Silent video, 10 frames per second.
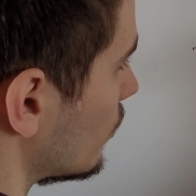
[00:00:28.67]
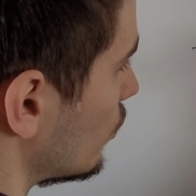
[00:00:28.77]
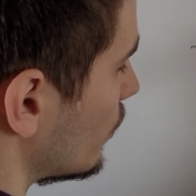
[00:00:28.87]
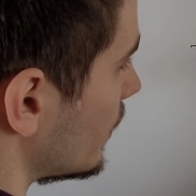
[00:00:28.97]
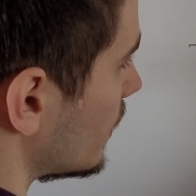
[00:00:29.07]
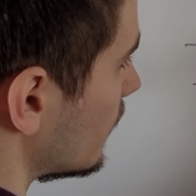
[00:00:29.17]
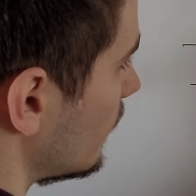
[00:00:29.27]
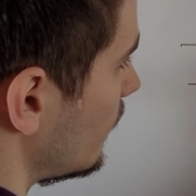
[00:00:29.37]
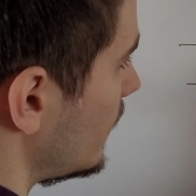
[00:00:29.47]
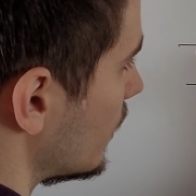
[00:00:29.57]
durch
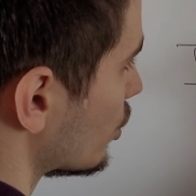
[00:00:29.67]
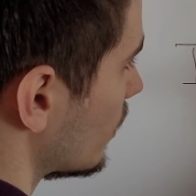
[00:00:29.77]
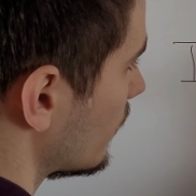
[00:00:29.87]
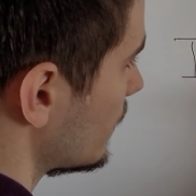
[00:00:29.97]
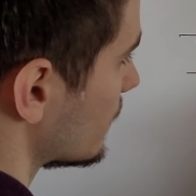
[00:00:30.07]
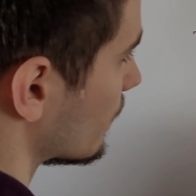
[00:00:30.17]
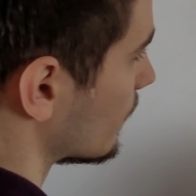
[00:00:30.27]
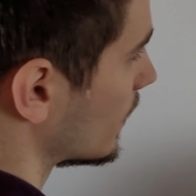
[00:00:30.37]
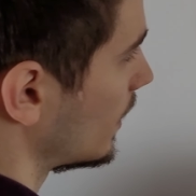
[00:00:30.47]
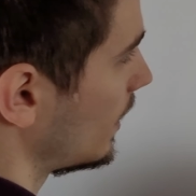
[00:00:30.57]
Widerstand ist.
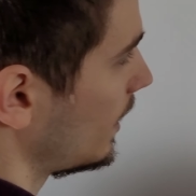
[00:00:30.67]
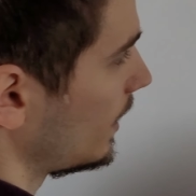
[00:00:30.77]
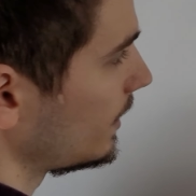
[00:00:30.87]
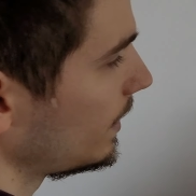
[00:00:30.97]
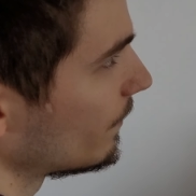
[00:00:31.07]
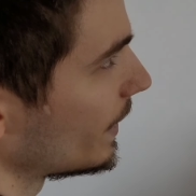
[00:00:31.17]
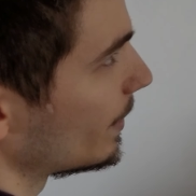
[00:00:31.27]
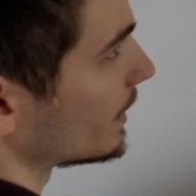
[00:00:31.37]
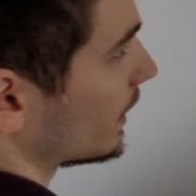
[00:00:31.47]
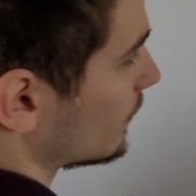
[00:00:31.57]
In dem Fall
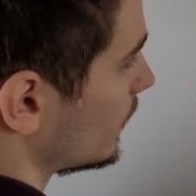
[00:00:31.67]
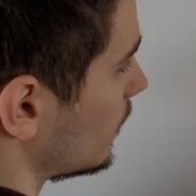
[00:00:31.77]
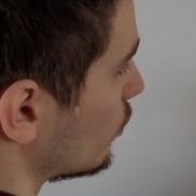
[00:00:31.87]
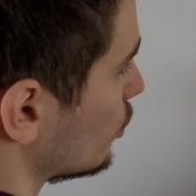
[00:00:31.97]
betrachten wir den